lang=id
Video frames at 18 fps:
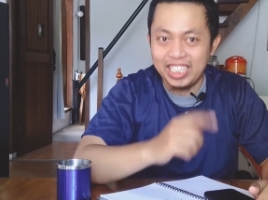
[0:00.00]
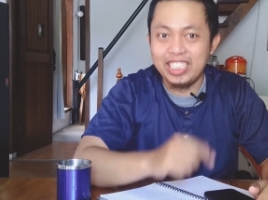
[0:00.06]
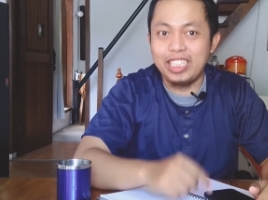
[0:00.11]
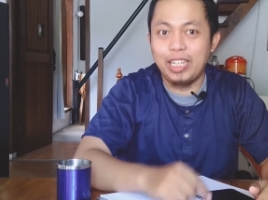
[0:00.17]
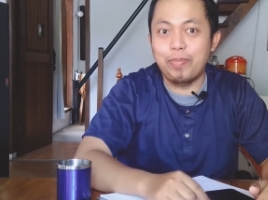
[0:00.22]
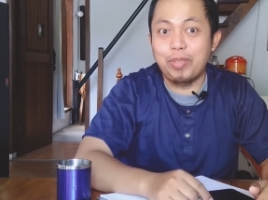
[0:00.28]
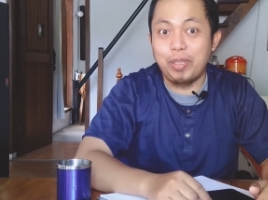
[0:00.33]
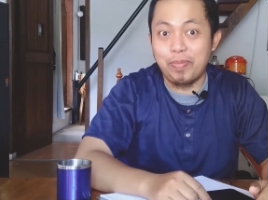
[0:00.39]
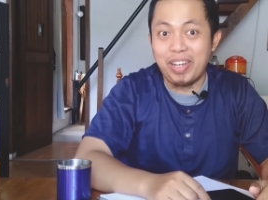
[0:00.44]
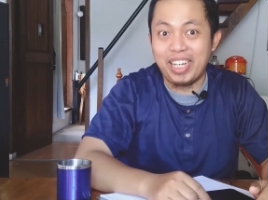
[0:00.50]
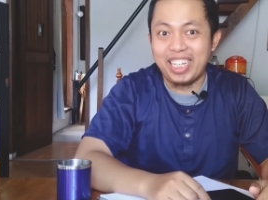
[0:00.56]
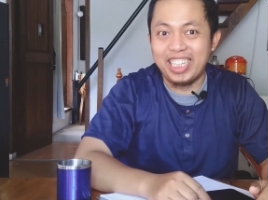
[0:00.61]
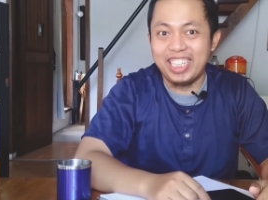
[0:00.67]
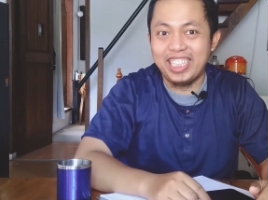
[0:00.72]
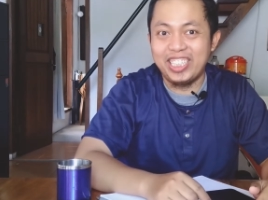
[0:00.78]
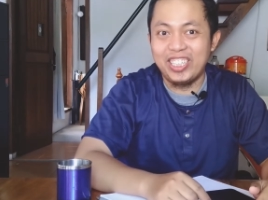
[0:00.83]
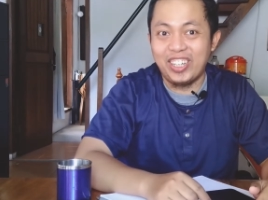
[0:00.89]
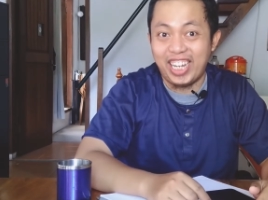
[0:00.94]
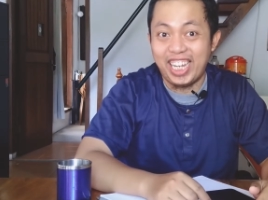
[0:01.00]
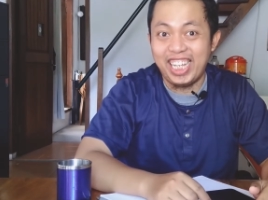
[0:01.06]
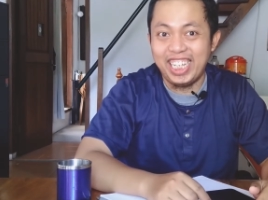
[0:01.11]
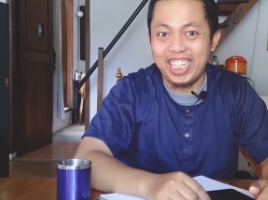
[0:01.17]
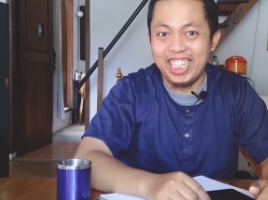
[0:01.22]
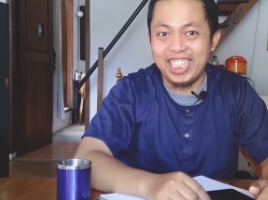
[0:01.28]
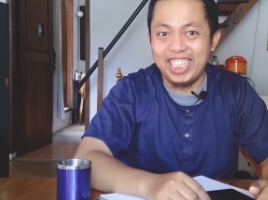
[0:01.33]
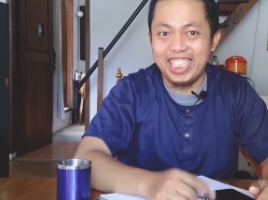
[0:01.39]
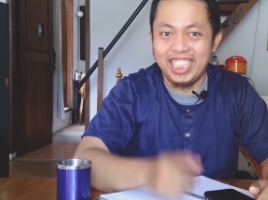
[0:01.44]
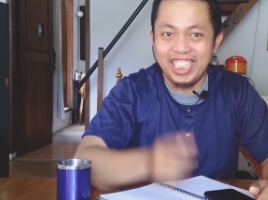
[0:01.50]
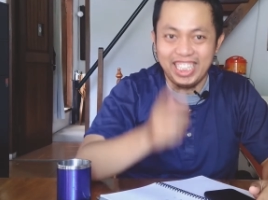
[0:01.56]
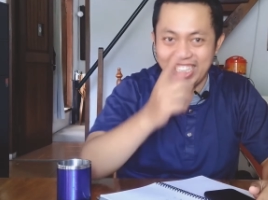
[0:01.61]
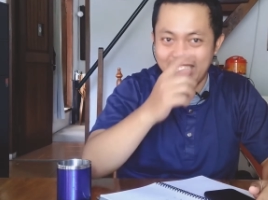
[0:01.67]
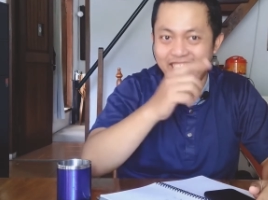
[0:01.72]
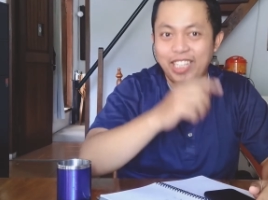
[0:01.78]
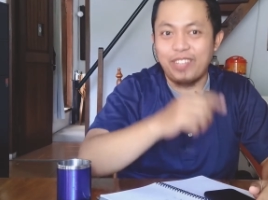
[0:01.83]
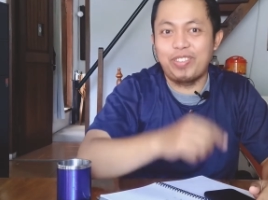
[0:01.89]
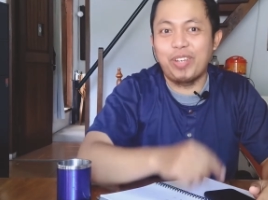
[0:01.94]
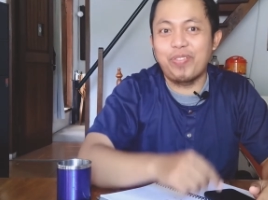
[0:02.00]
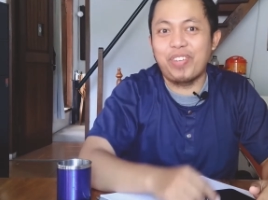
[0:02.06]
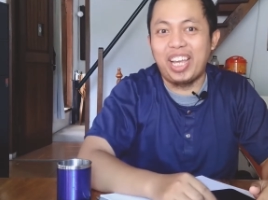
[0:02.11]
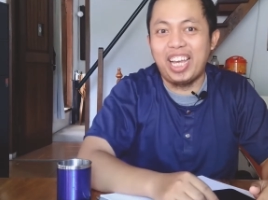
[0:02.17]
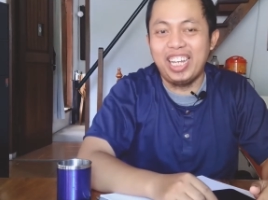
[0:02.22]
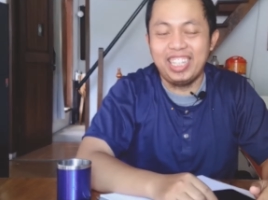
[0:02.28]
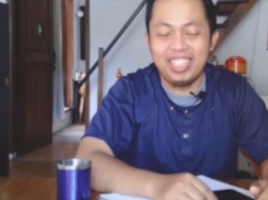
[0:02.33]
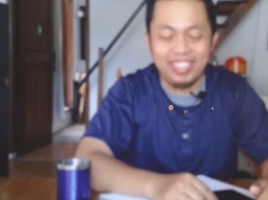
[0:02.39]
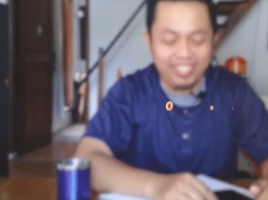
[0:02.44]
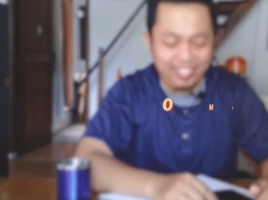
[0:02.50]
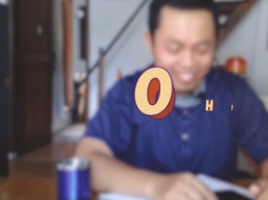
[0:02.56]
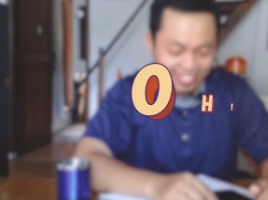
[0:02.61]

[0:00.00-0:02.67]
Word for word: Siap simak, oke? Okay? Siap-siap ya.